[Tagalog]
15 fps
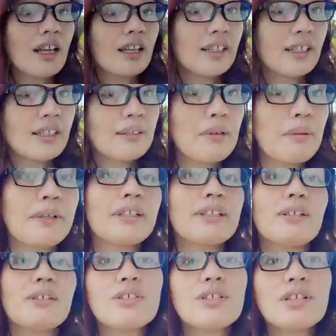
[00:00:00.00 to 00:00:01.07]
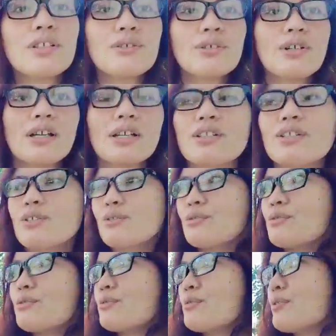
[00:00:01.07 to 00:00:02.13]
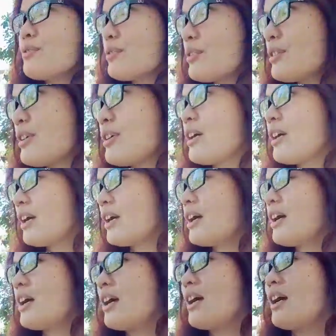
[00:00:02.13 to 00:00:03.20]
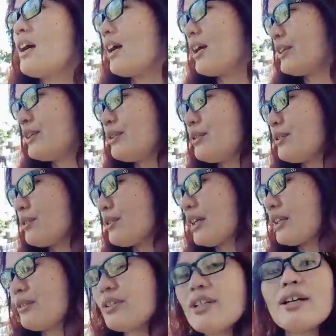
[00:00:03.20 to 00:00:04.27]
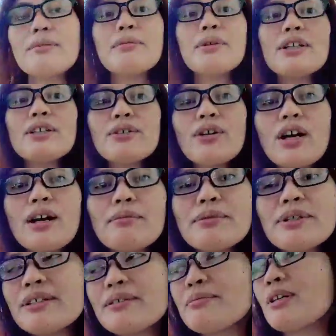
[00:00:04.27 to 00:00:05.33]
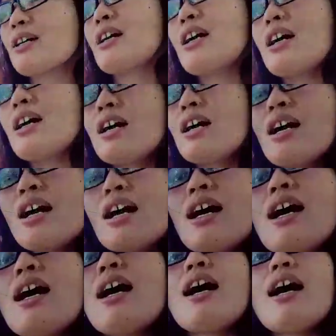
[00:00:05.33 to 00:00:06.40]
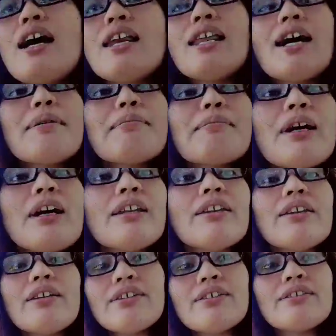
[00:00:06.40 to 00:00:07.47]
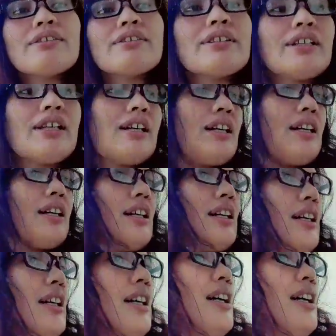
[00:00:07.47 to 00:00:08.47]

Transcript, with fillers: ayan, ipapakita ko sa inyo guys yung yung ano namin, yung aming mga halaman na